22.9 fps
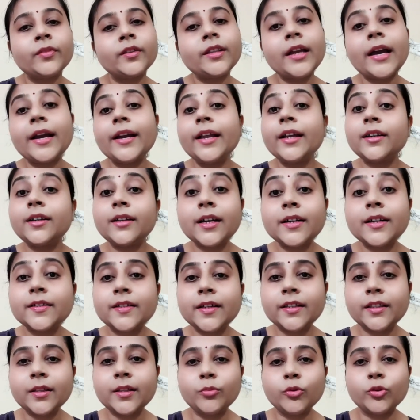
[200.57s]
ডাইরেক্ট
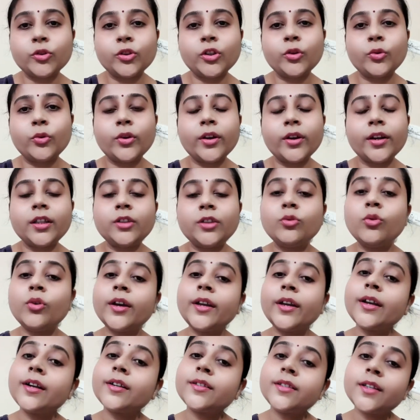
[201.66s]
নার্সারিতে ভর্তি করে নিই তো ওকে
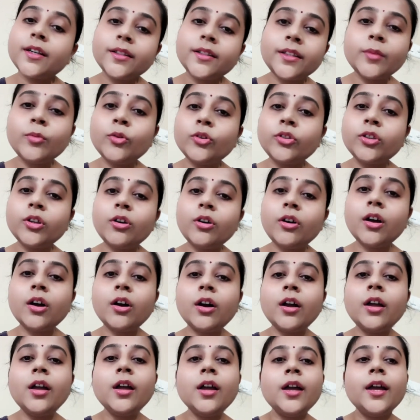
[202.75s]
নার্সারিতেই ভর্তি করা
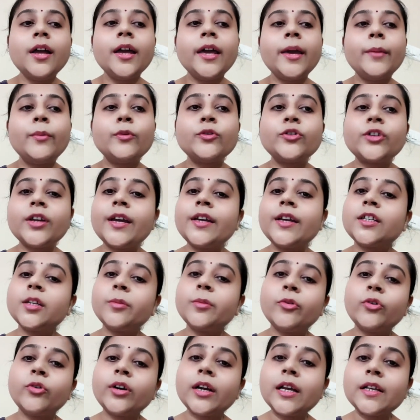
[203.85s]
হয় এবং সেই হিসেবে
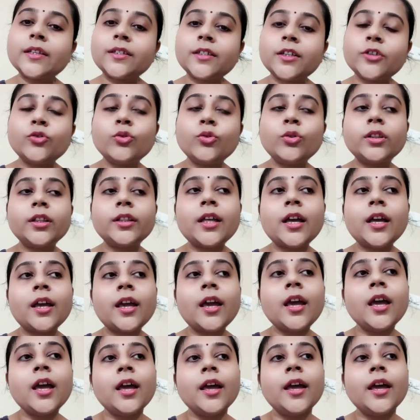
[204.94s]
ওর ক্লাসটা চলতে থাকে